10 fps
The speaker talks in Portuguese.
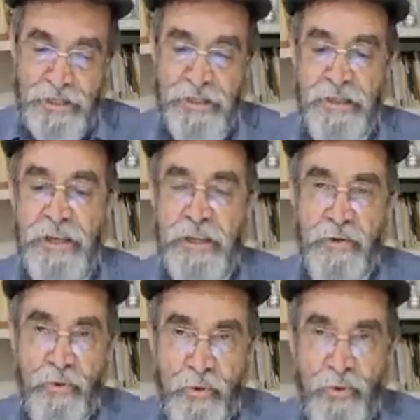diz: E
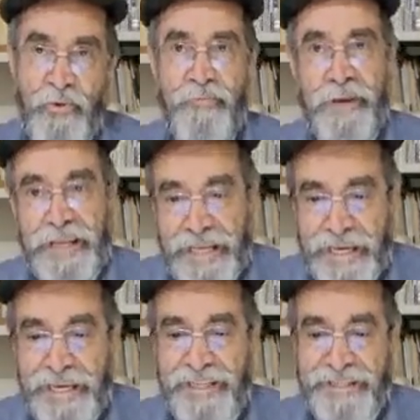tu,
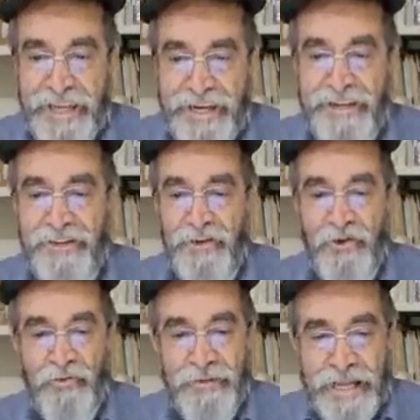Belém, terra
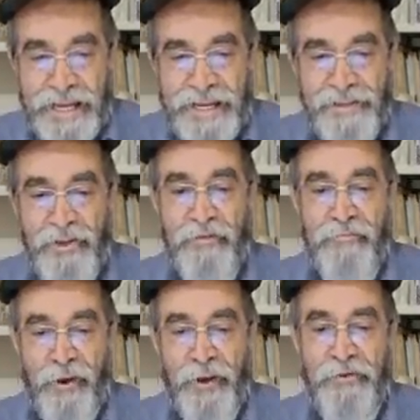de Judá, de
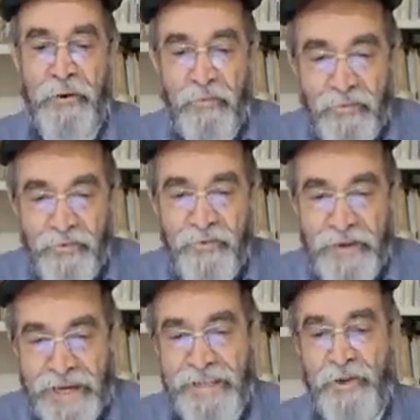modo
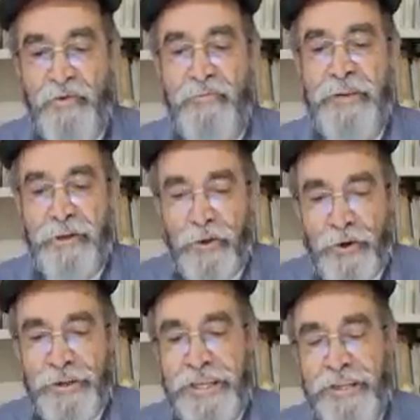algum és o
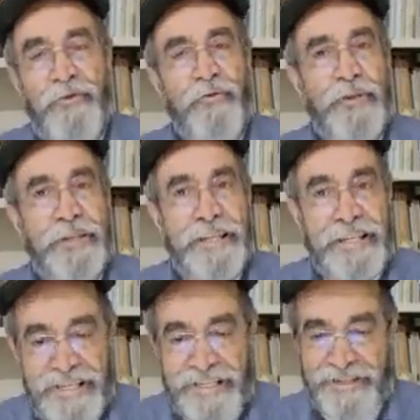menor entre os
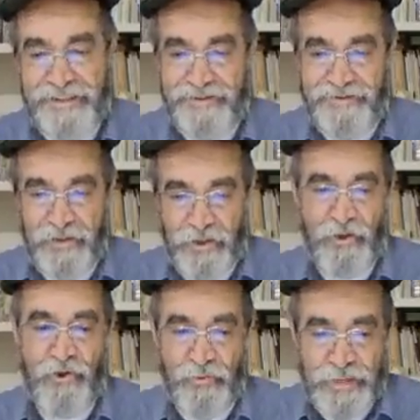clãs
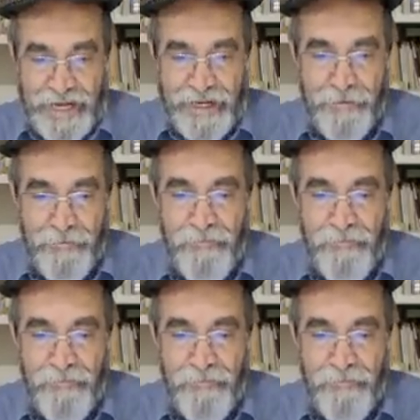de Judá.